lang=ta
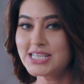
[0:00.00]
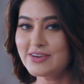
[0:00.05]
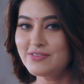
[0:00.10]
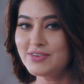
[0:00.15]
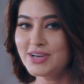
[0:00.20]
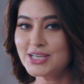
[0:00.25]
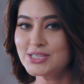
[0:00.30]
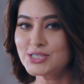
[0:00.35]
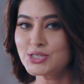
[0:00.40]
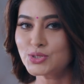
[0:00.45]

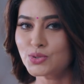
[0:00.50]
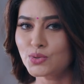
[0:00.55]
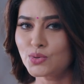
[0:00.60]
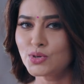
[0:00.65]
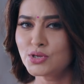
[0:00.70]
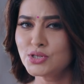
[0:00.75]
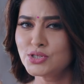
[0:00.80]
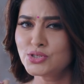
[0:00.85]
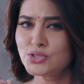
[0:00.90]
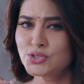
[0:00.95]
சரவணா
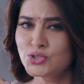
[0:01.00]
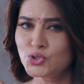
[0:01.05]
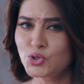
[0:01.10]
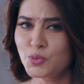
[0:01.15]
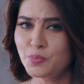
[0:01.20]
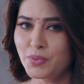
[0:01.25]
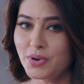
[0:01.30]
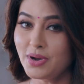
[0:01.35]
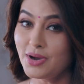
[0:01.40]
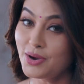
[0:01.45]
ஸ்டோர்
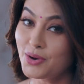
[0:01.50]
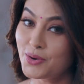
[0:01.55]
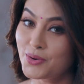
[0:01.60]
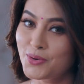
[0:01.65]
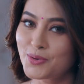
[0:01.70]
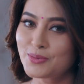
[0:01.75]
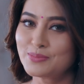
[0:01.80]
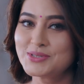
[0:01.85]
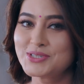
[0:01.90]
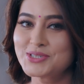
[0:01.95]
சூப்பர்
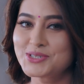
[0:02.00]
ஹோம்